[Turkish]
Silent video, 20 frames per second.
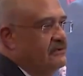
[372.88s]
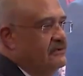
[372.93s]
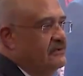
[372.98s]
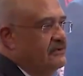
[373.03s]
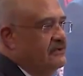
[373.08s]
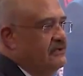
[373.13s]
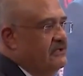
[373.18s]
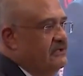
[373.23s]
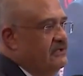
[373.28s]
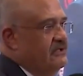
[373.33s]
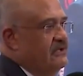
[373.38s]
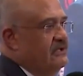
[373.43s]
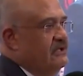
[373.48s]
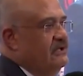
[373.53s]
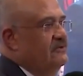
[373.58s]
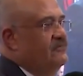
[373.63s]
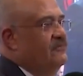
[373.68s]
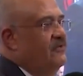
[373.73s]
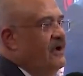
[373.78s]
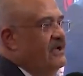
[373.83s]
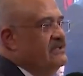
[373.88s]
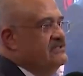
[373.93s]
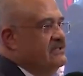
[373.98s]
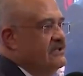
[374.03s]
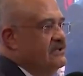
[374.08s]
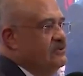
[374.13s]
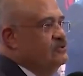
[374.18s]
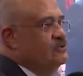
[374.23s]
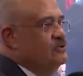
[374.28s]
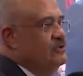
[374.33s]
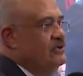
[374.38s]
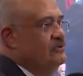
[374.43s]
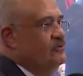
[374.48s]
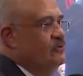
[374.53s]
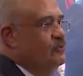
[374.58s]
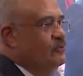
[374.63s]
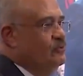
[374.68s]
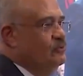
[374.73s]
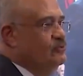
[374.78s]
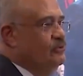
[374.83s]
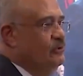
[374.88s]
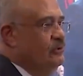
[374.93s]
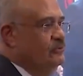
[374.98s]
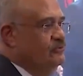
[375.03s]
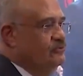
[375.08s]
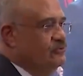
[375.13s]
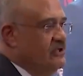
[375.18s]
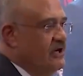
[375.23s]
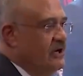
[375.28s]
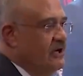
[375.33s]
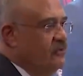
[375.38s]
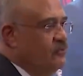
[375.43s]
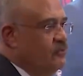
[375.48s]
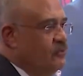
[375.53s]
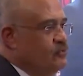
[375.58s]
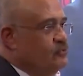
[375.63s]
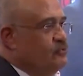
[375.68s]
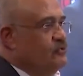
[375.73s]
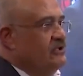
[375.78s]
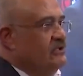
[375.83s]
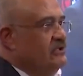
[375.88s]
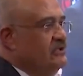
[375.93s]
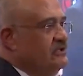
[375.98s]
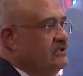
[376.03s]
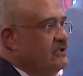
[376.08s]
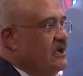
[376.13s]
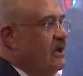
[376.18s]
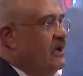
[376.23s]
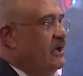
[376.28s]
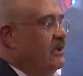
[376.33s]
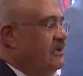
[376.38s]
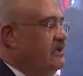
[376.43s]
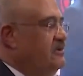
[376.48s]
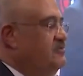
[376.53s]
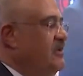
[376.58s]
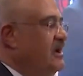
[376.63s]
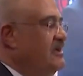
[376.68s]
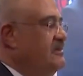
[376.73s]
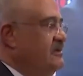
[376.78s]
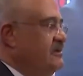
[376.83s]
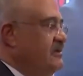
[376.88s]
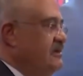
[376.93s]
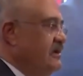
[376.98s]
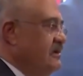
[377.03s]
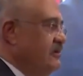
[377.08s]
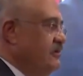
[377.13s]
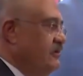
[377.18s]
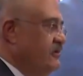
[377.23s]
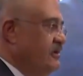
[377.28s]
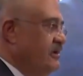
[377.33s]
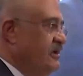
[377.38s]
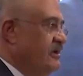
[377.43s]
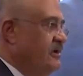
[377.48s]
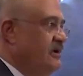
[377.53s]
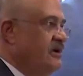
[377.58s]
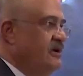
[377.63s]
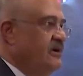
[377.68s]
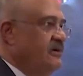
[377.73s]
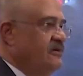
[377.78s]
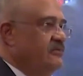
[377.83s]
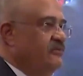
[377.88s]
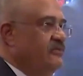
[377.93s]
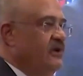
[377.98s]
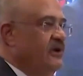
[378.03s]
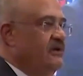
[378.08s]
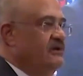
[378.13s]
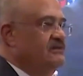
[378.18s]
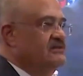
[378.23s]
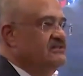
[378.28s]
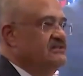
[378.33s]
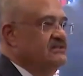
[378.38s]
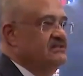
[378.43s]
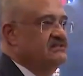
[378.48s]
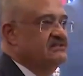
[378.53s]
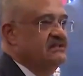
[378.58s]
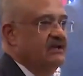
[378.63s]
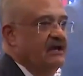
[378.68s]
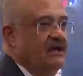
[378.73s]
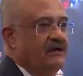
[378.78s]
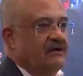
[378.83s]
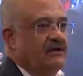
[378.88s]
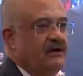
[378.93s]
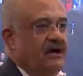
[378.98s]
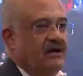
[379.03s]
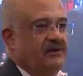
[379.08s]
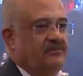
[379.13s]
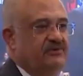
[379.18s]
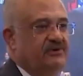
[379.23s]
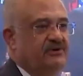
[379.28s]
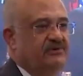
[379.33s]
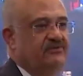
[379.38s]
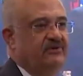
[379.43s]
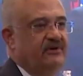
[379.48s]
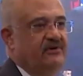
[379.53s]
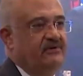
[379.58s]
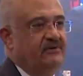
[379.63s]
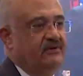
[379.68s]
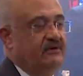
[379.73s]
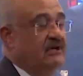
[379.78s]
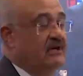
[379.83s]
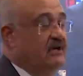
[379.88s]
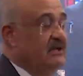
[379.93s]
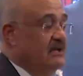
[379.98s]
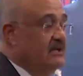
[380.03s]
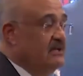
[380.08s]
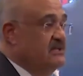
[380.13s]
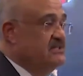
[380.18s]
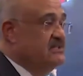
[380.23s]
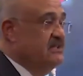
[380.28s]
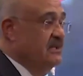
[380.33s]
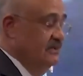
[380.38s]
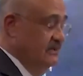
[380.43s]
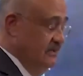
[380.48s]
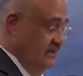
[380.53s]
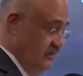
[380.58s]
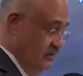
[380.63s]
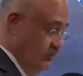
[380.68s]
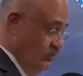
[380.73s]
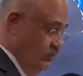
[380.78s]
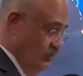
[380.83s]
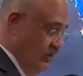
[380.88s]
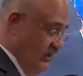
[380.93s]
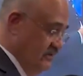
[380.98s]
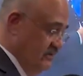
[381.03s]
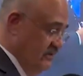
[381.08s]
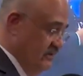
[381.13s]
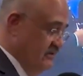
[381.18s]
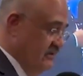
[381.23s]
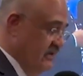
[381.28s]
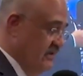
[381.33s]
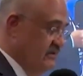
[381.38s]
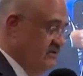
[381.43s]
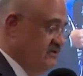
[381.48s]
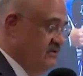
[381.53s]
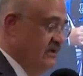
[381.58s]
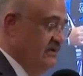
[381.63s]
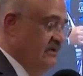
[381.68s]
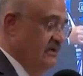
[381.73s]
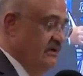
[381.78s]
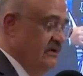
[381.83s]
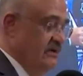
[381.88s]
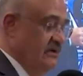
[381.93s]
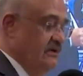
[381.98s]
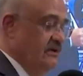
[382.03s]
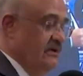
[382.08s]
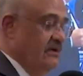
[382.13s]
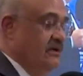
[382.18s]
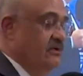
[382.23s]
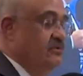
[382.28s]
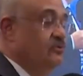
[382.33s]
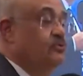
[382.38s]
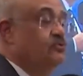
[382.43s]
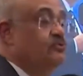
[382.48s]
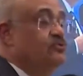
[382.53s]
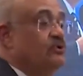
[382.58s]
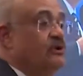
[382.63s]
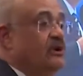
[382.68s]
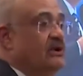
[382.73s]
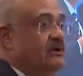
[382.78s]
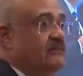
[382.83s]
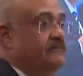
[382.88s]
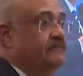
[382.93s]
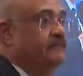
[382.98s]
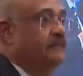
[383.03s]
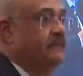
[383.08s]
e, yıllık faiz yüzde dokuz olunca üç yıldır da alınmadığına göre varın siz değer kaybını ve insanlara uğrattıkları şeyleri düşünelim.